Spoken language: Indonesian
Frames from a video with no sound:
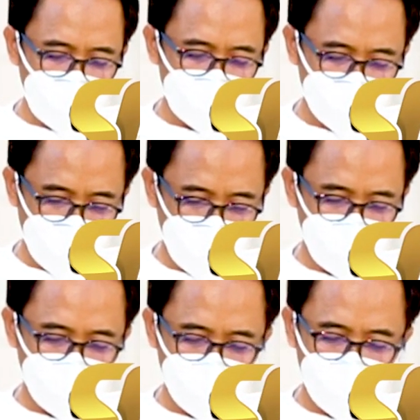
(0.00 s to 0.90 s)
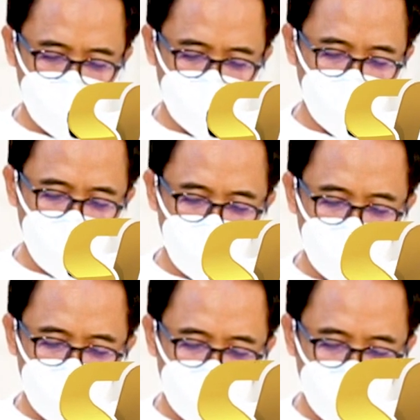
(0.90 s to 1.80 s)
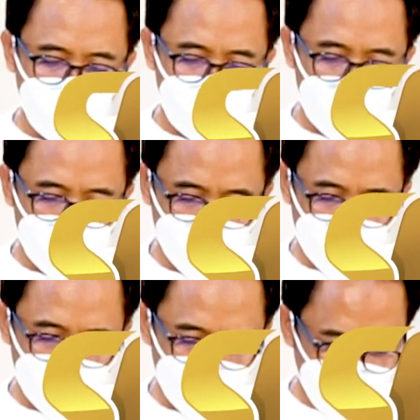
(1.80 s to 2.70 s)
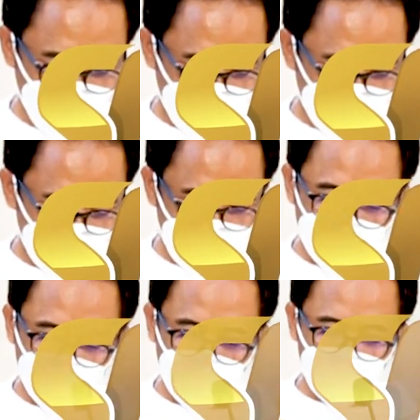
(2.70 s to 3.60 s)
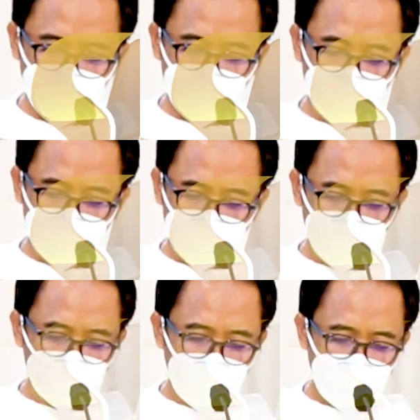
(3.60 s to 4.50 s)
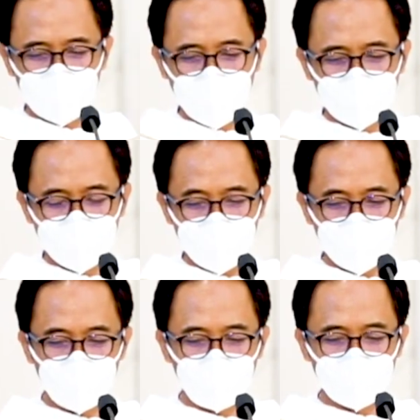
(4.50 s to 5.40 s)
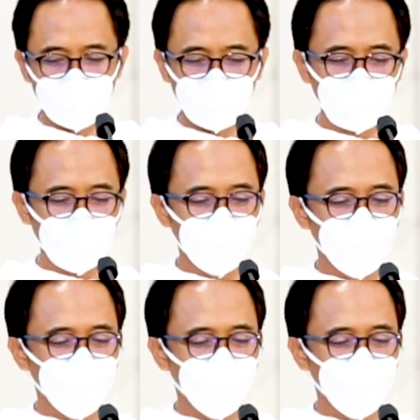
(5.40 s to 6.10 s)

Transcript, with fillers: dalam Injil hari ini kita mendengar Yesus bertanya kepada murid